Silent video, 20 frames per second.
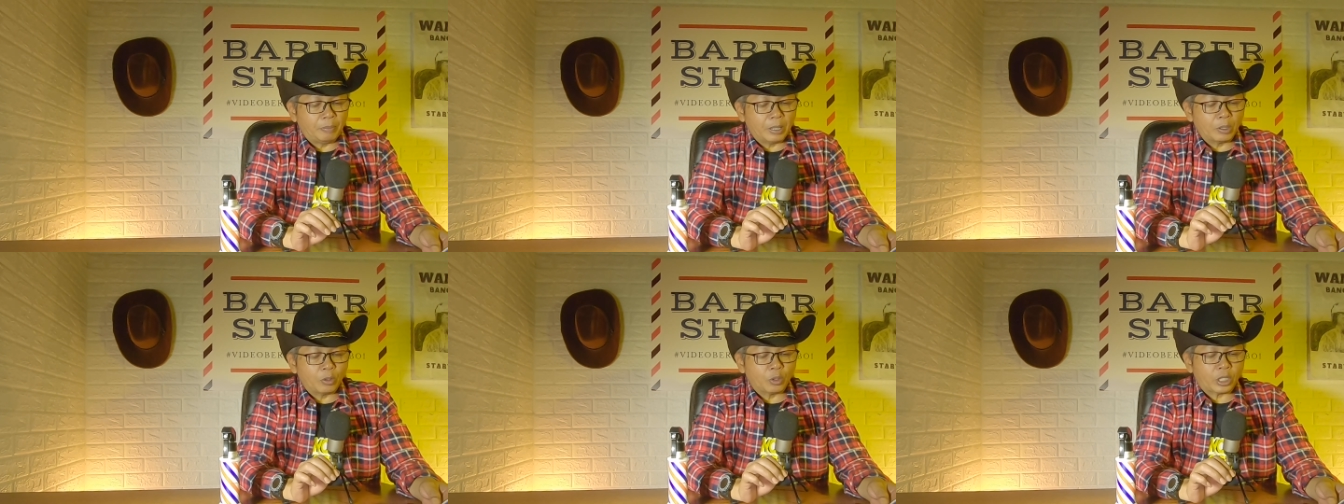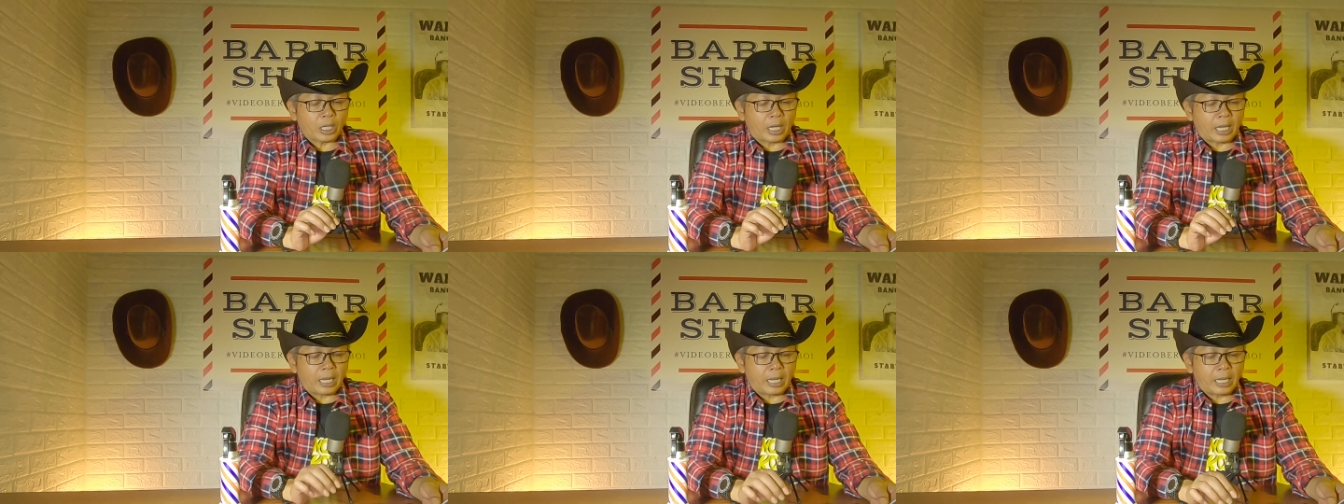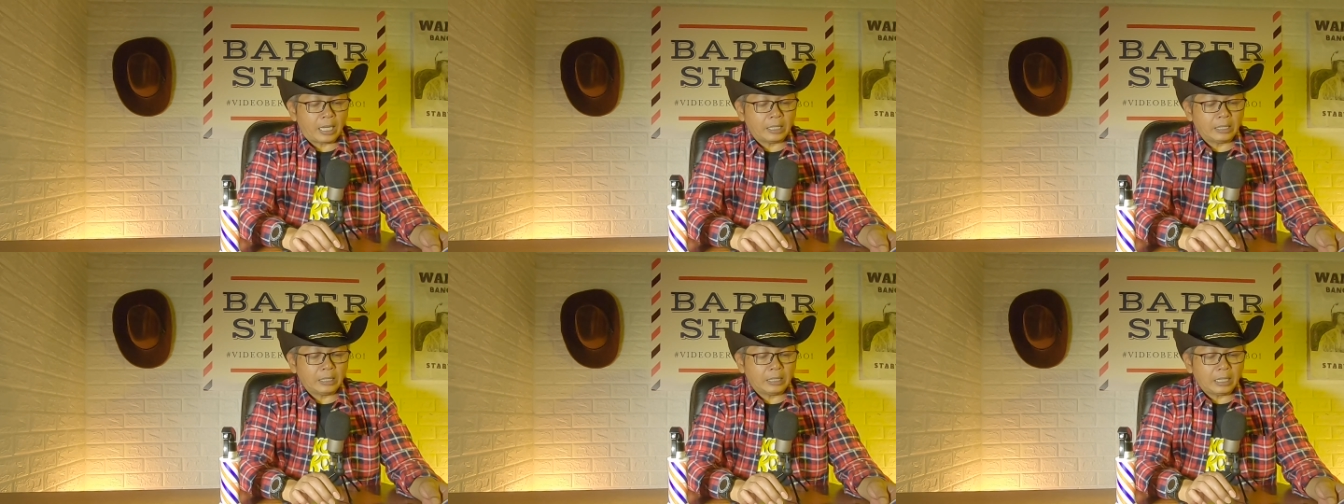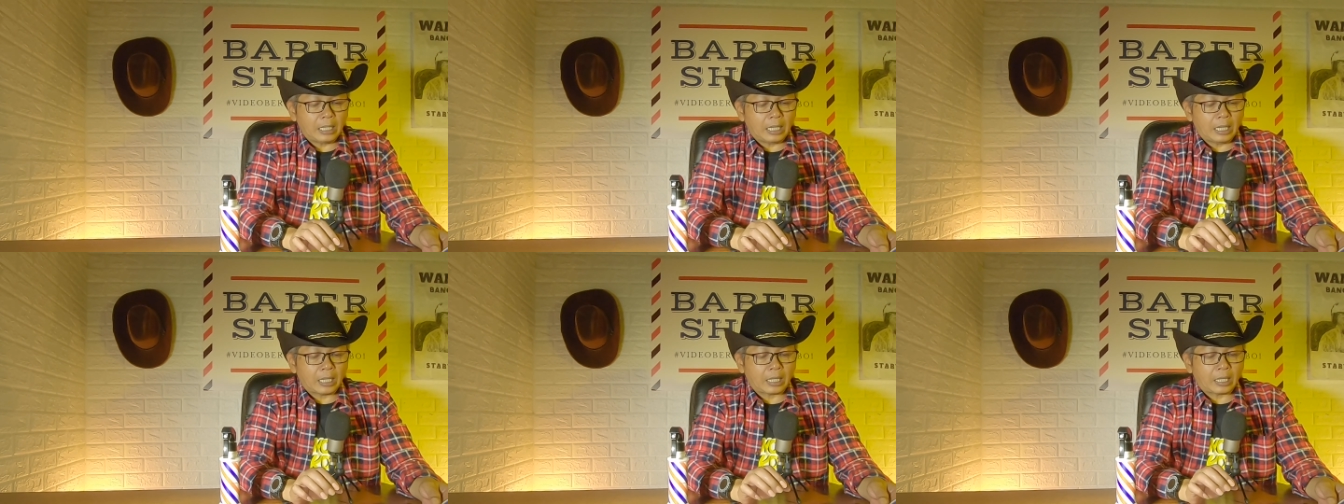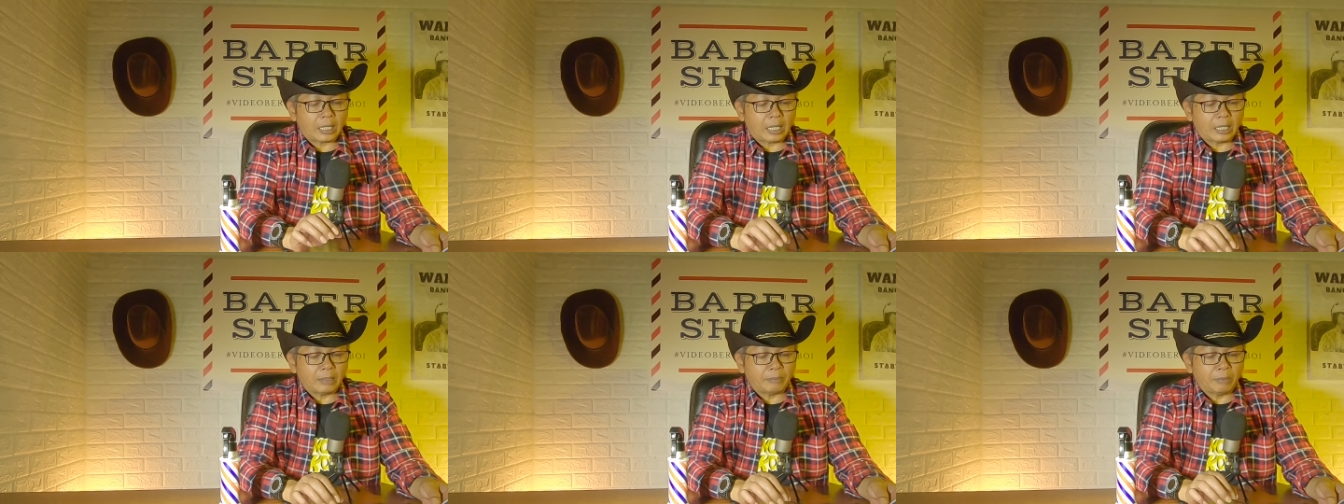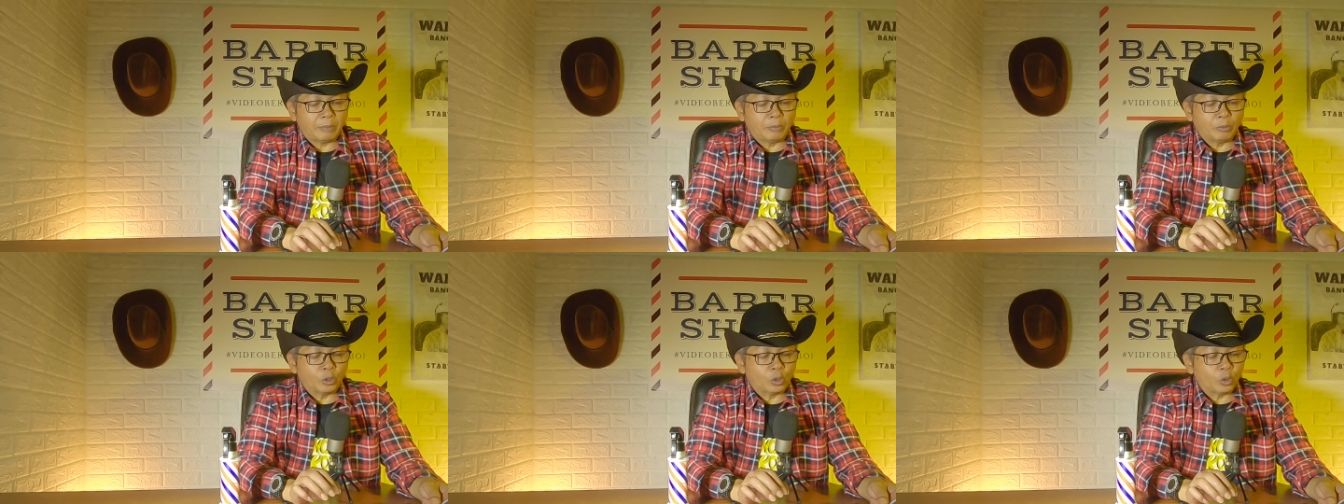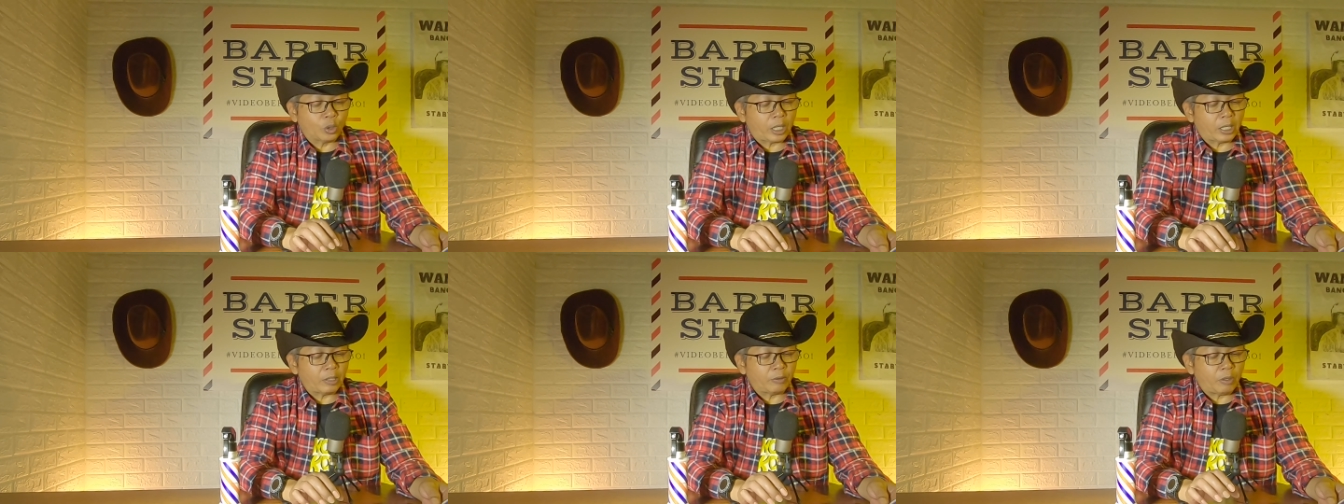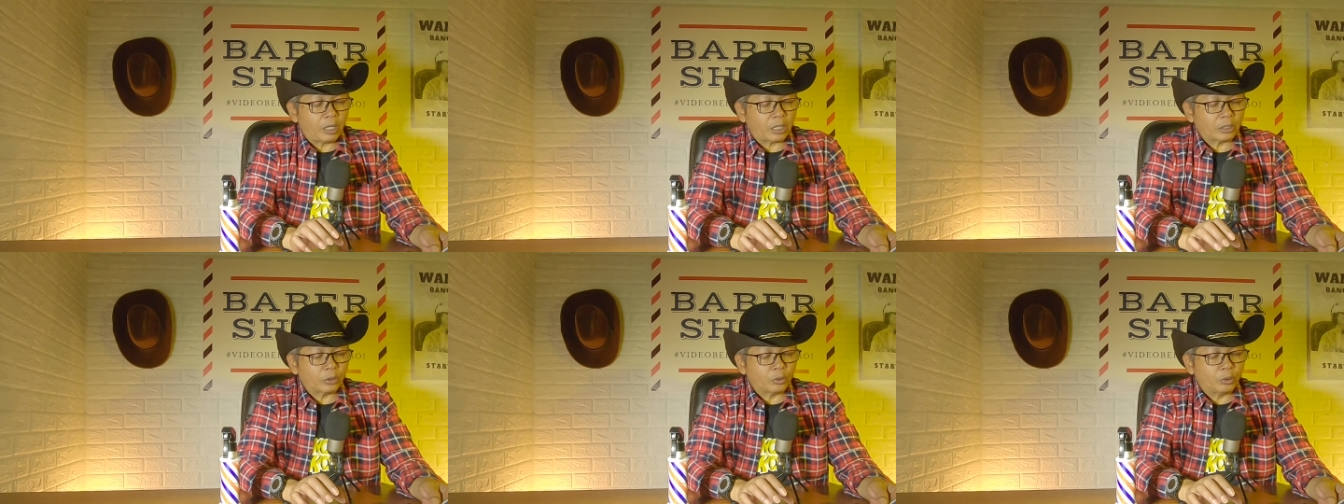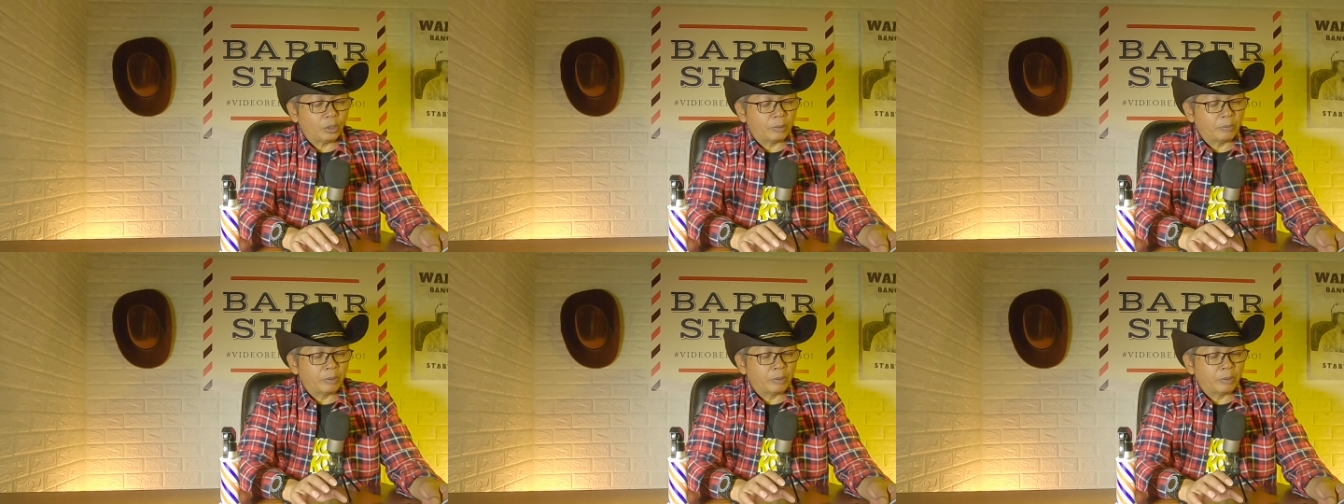perusahaan akan membutuhkan waktu